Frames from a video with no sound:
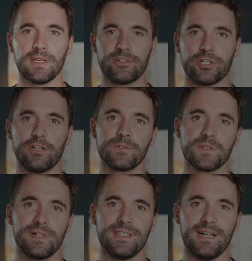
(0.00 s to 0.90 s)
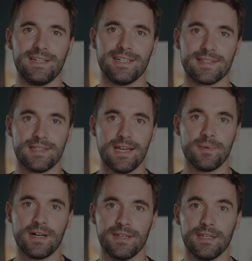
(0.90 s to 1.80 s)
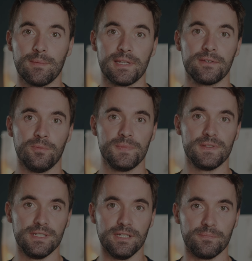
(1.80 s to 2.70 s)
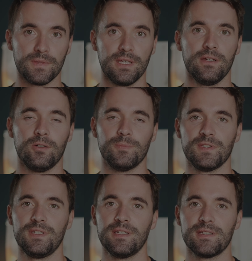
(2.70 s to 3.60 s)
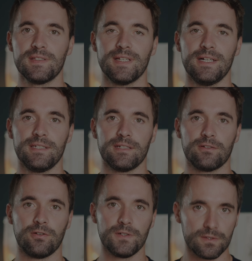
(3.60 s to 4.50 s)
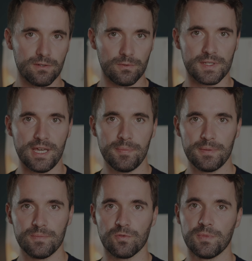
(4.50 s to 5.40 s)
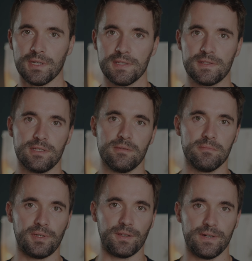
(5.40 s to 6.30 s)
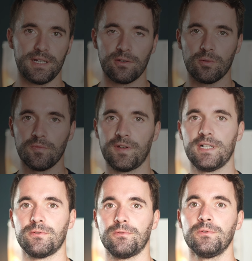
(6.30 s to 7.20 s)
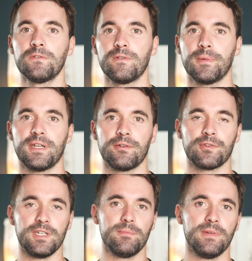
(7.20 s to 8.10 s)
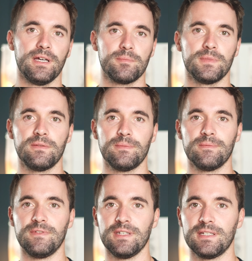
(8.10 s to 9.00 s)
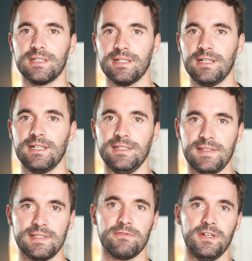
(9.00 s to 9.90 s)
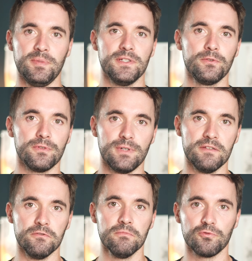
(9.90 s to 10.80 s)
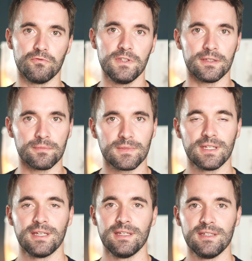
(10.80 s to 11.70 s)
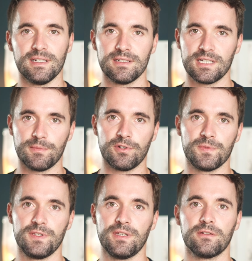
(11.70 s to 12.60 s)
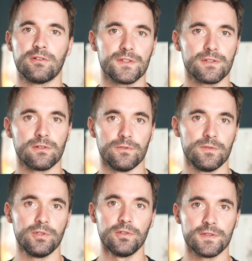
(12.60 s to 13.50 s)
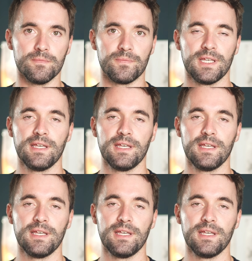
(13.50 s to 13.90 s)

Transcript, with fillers: Schauen wir uns mal die allererste App an, nämlich Obsidian. Obsidian ist eine kostenlose App, zumindest im privaten Umfeld und wenn man ein Unternehmen hat mit weniger als zwei Personen, also so wie ich dann kann man Obsidian kostenlos benutzen.